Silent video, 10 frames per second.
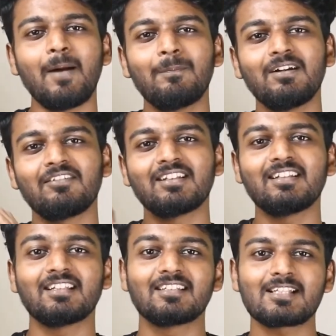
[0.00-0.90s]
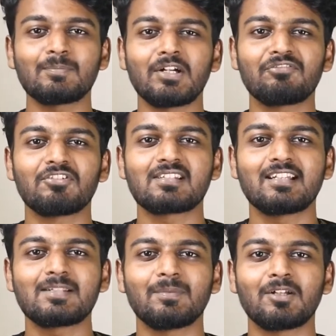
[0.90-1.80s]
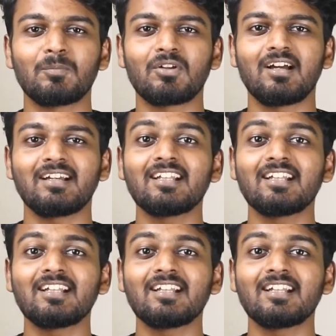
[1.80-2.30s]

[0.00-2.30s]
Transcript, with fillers: ஆப்பிள் வந்து எத்தனை ஸ்மார்ட் ஃபோன்ஸ் ரிலீஸ் பண்ண போகிறாங்க